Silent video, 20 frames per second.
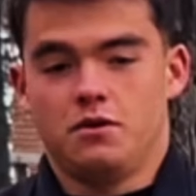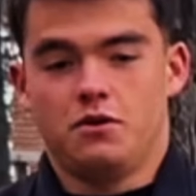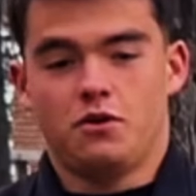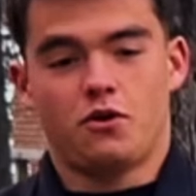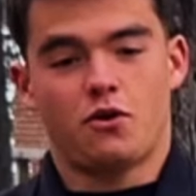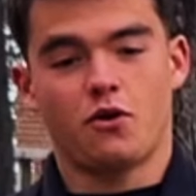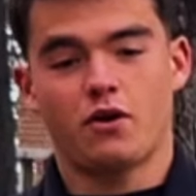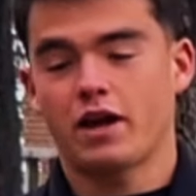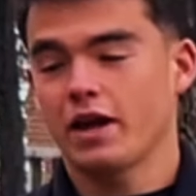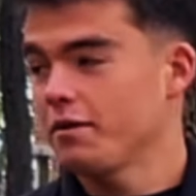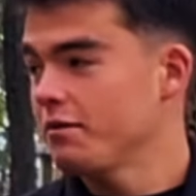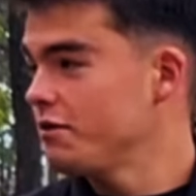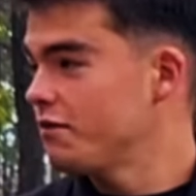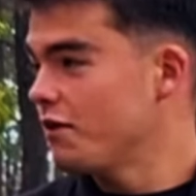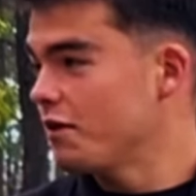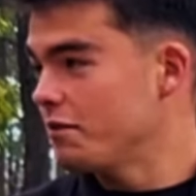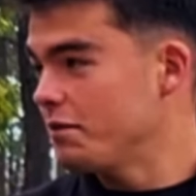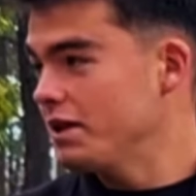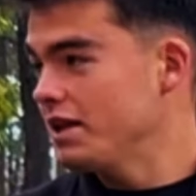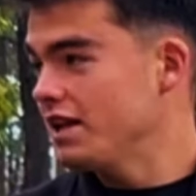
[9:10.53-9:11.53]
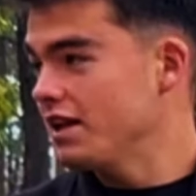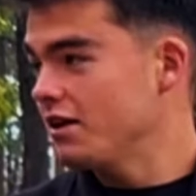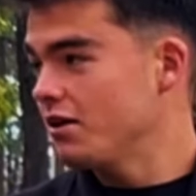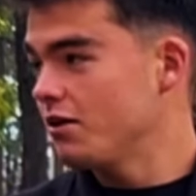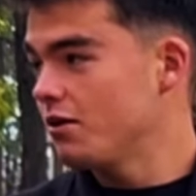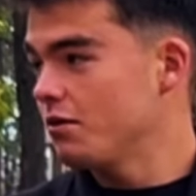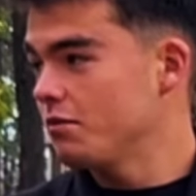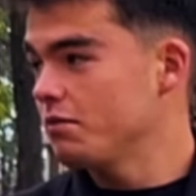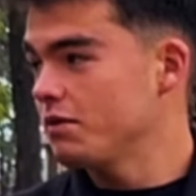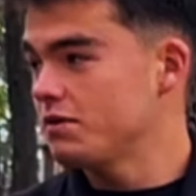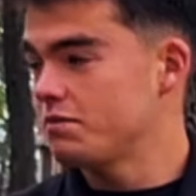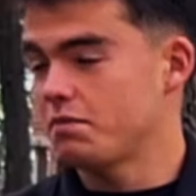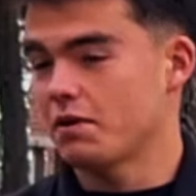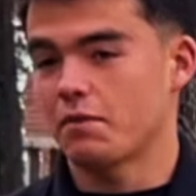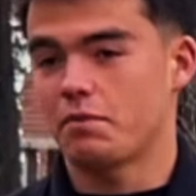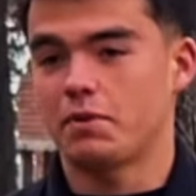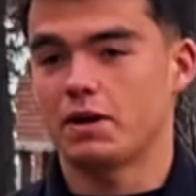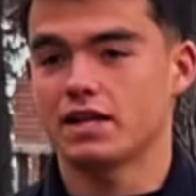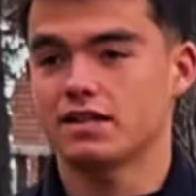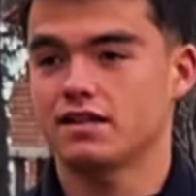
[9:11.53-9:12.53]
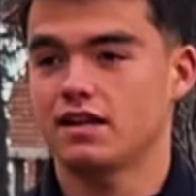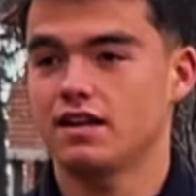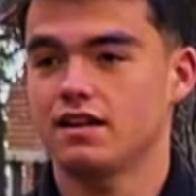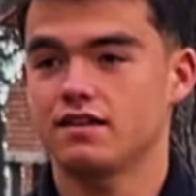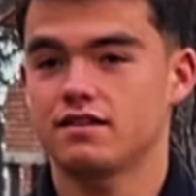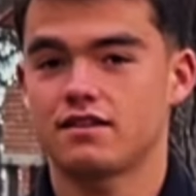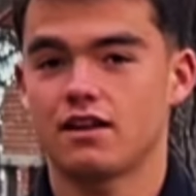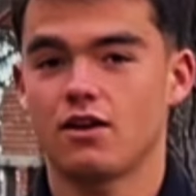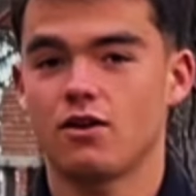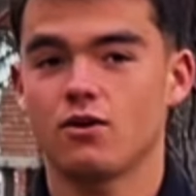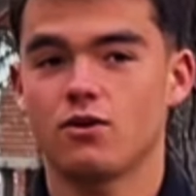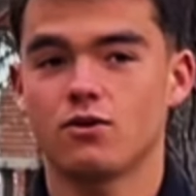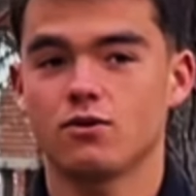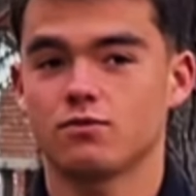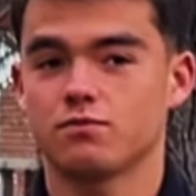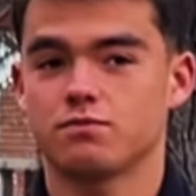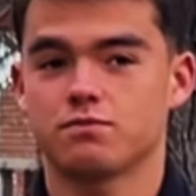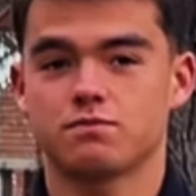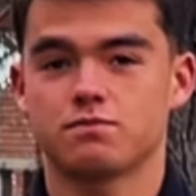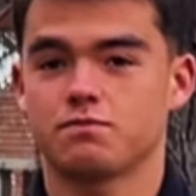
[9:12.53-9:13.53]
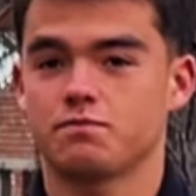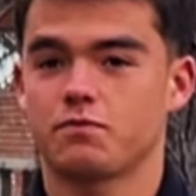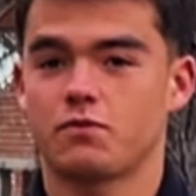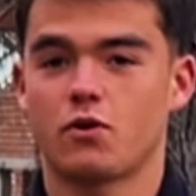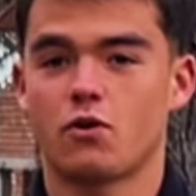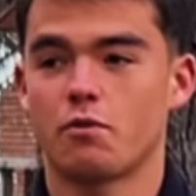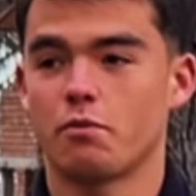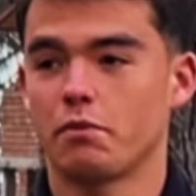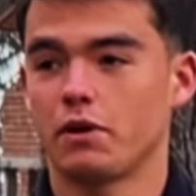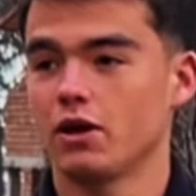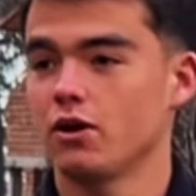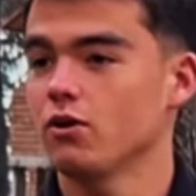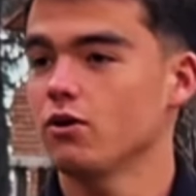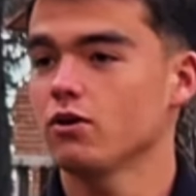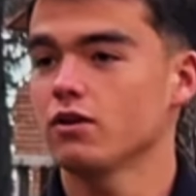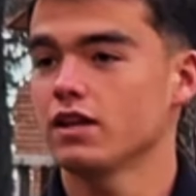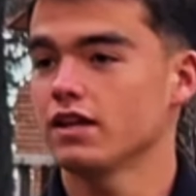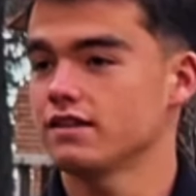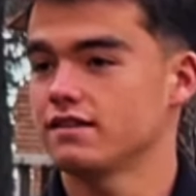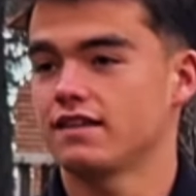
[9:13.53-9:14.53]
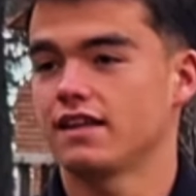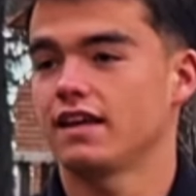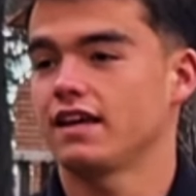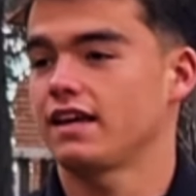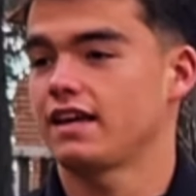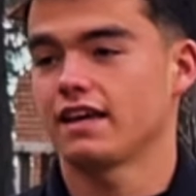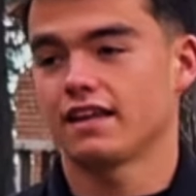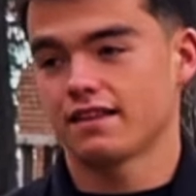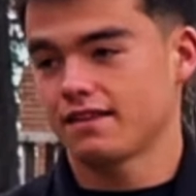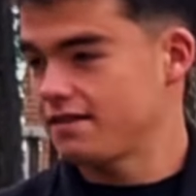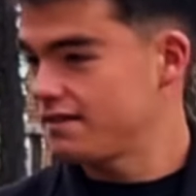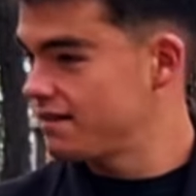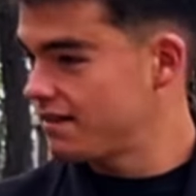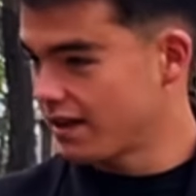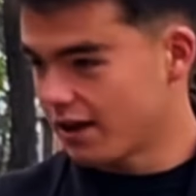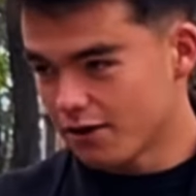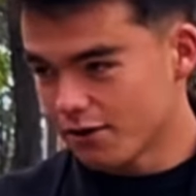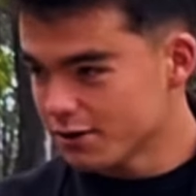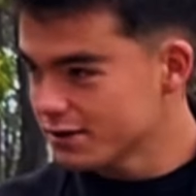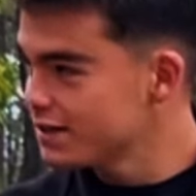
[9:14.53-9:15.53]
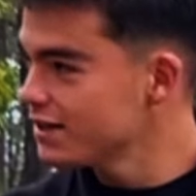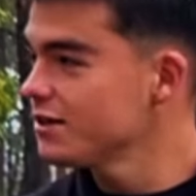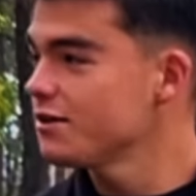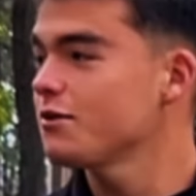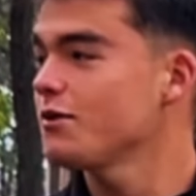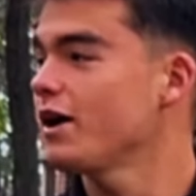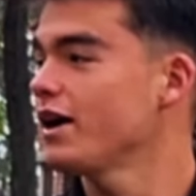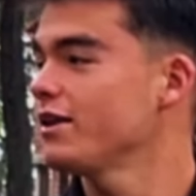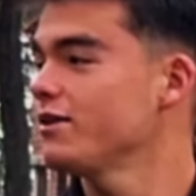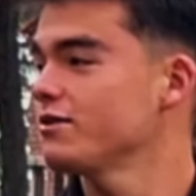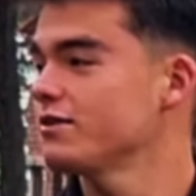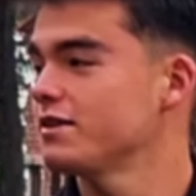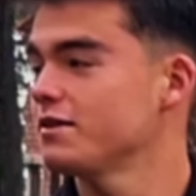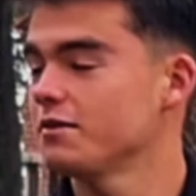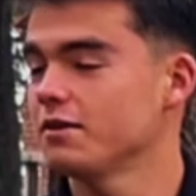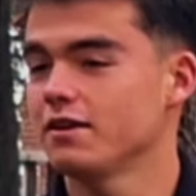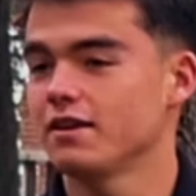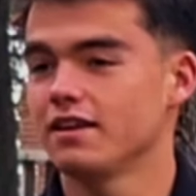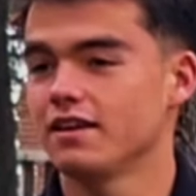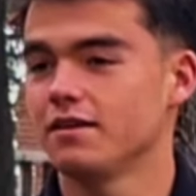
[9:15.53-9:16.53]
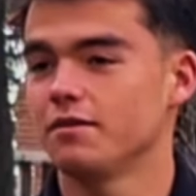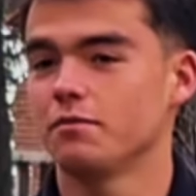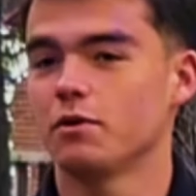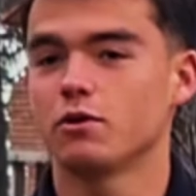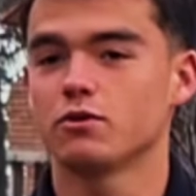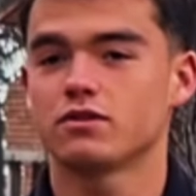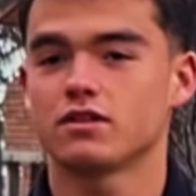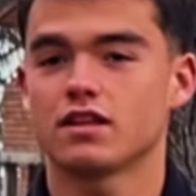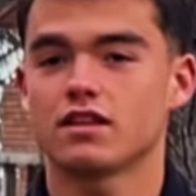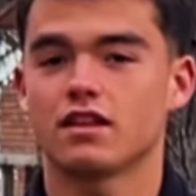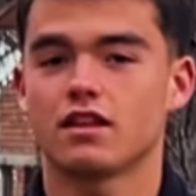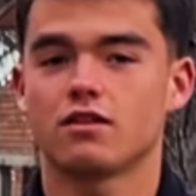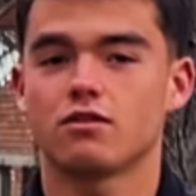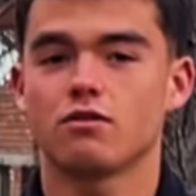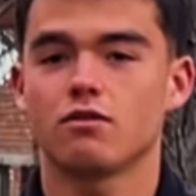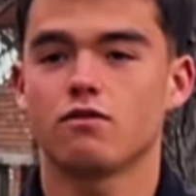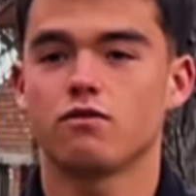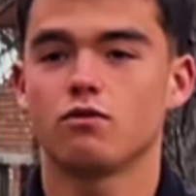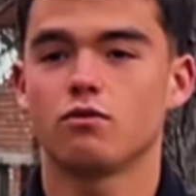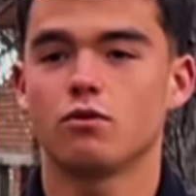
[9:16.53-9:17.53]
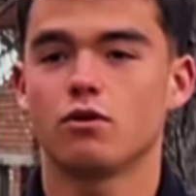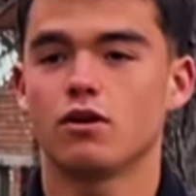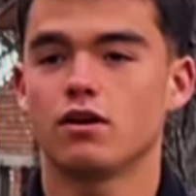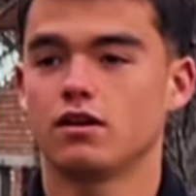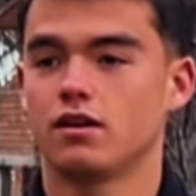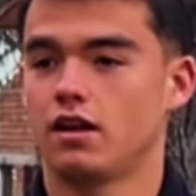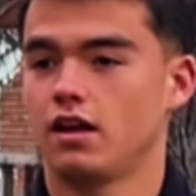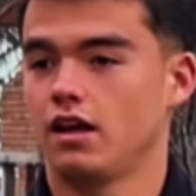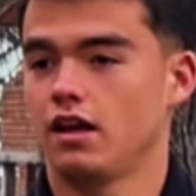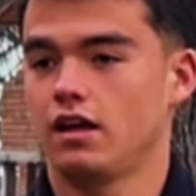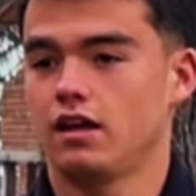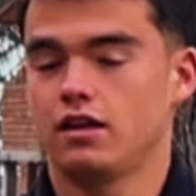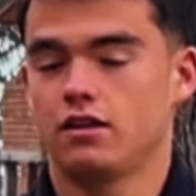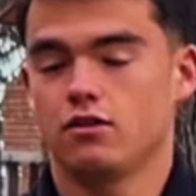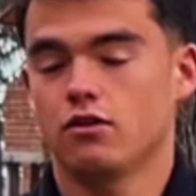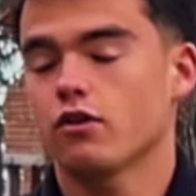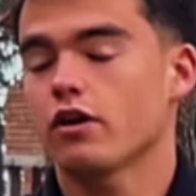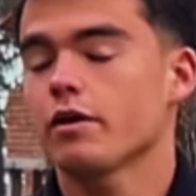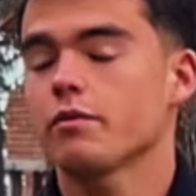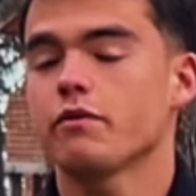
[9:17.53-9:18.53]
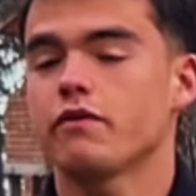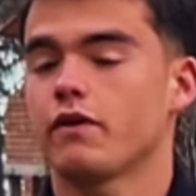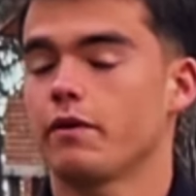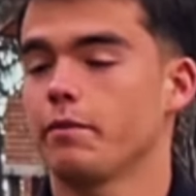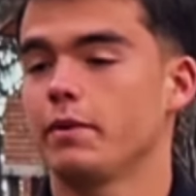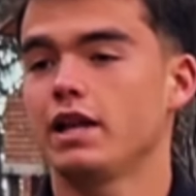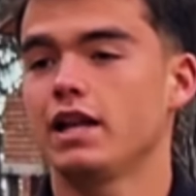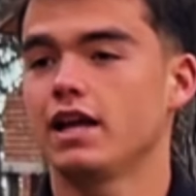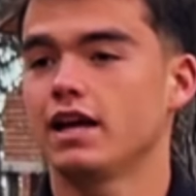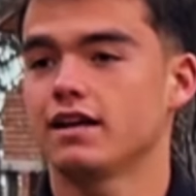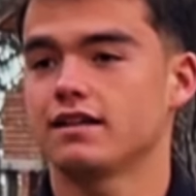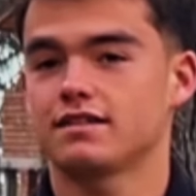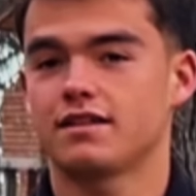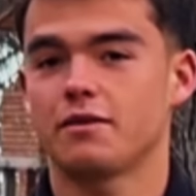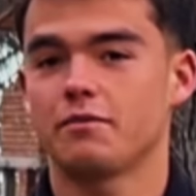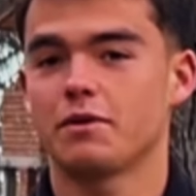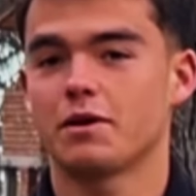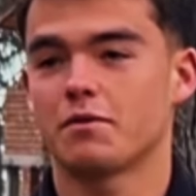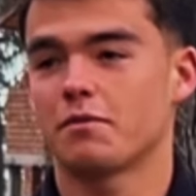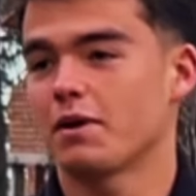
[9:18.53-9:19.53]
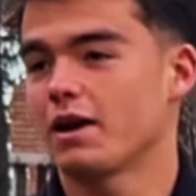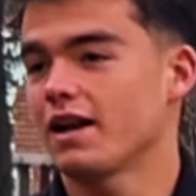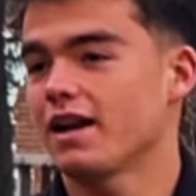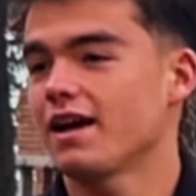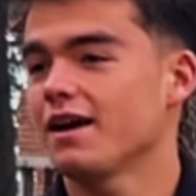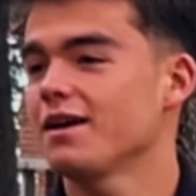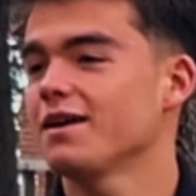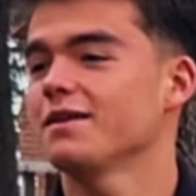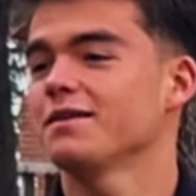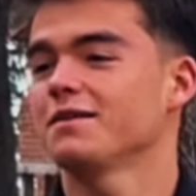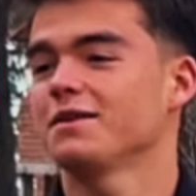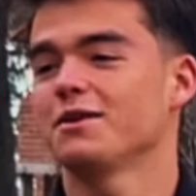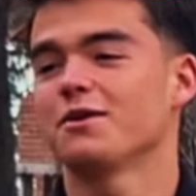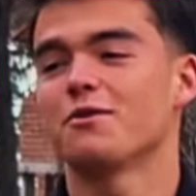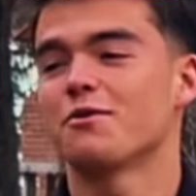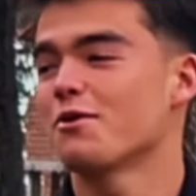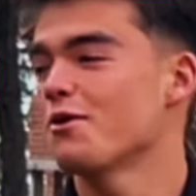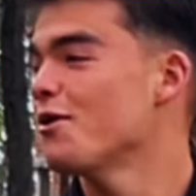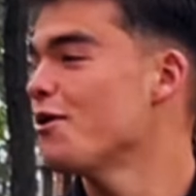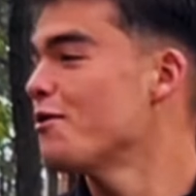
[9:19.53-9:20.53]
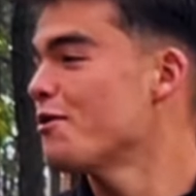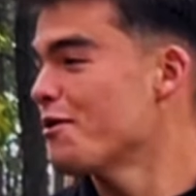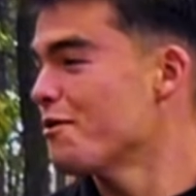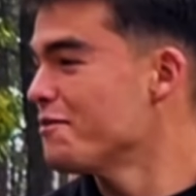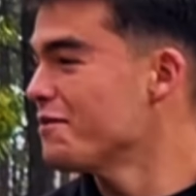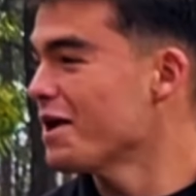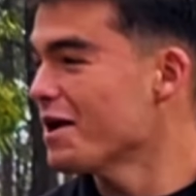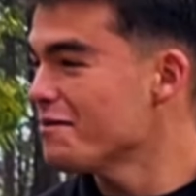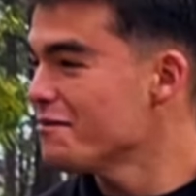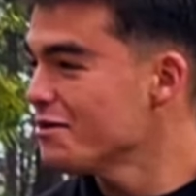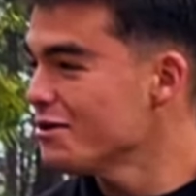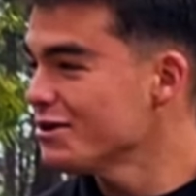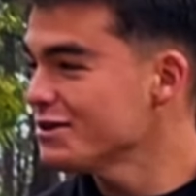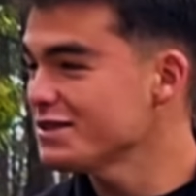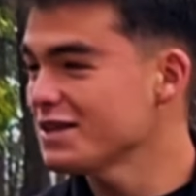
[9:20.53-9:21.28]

Yo creo que mi familia, ¿no? Mis papás han estado conmigo desde que tengo cinco años y, me gusta tanto el fútbol. Yo creo que mi familia, hasta mi hermana, digo, lo bromeamos,